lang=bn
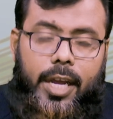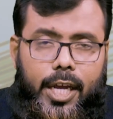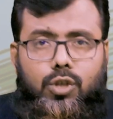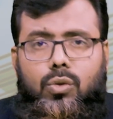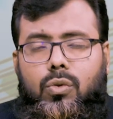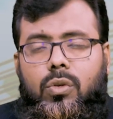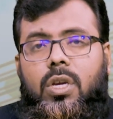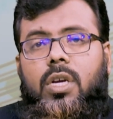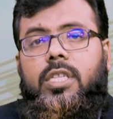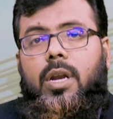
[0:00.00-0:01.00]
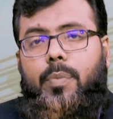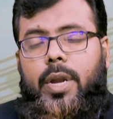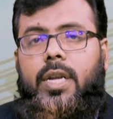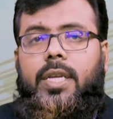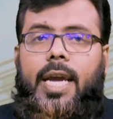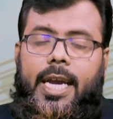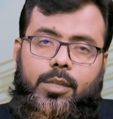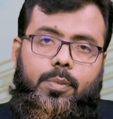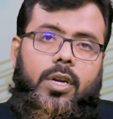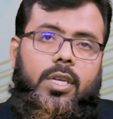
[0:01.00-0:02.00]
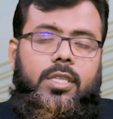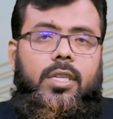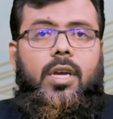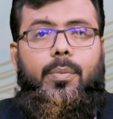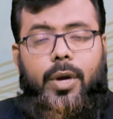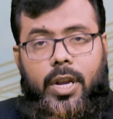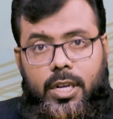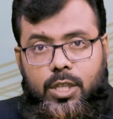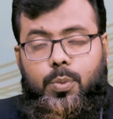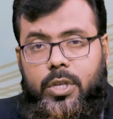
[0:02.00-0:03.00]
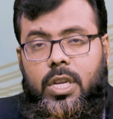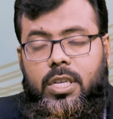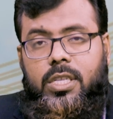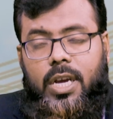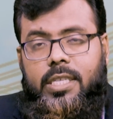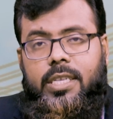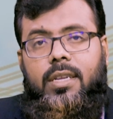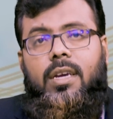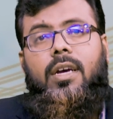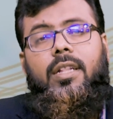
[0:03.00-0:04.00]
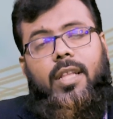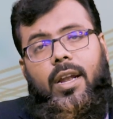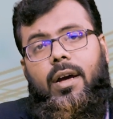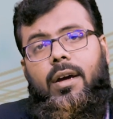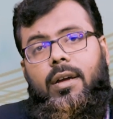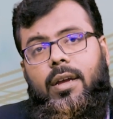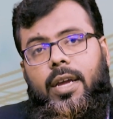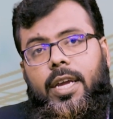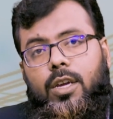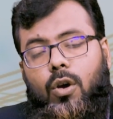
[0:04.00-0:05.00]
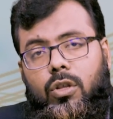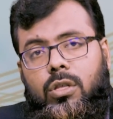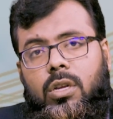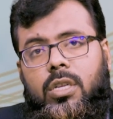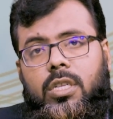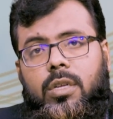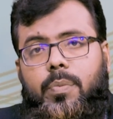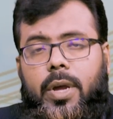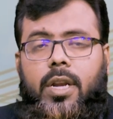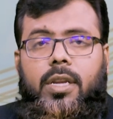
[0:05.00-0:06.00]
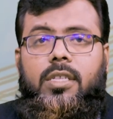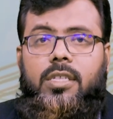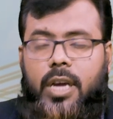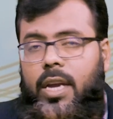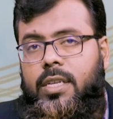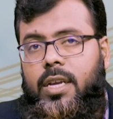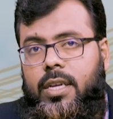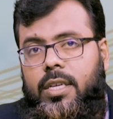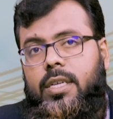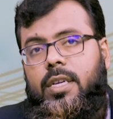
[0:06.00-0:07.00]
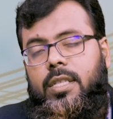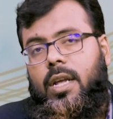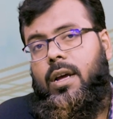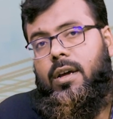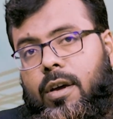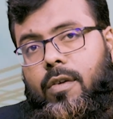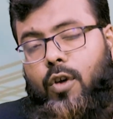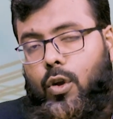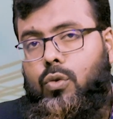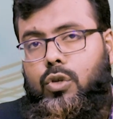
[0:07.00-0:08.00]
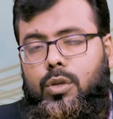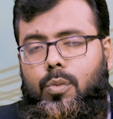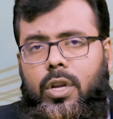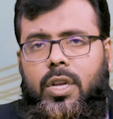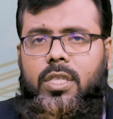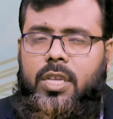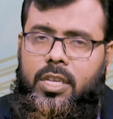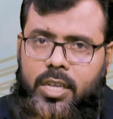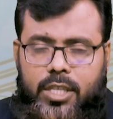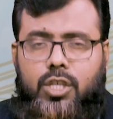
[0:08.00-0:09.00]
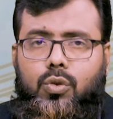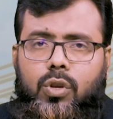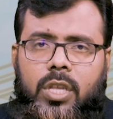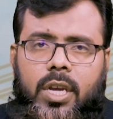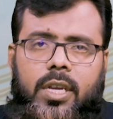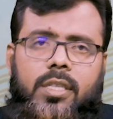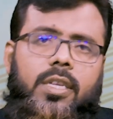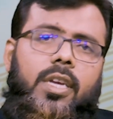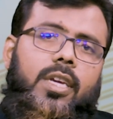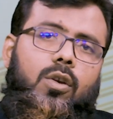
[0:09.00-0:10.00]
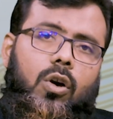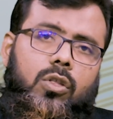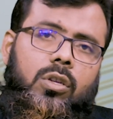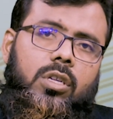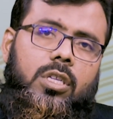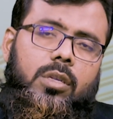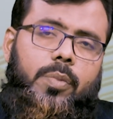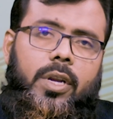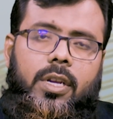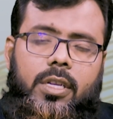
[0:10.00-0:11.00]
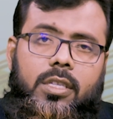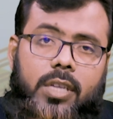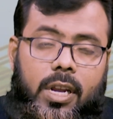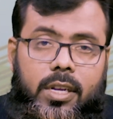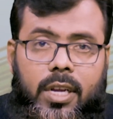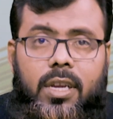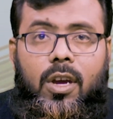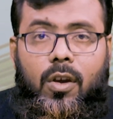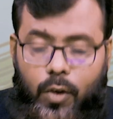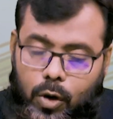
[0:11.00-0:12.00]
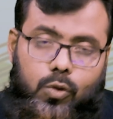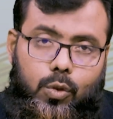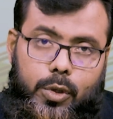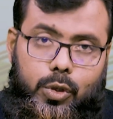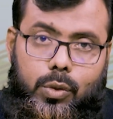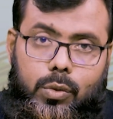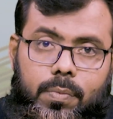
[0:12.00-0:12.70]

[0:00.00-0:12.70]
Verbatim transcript: এই জন্যই যারা প্যারেন্টিং এক্সপার্ট আছেন প্যারেন্টিং স্পেশালিস্ট আছেন তারা এই অথরিটেটিভ প্যারেন্টিং স্টাইলটাকেই তারা ফলো করতে বলেন তারা সাজেস্ট করে থাকেন যে এই অথরিটেটিভ প্যারেন্টিং স্টাইলটাই ফলো করবার জন্য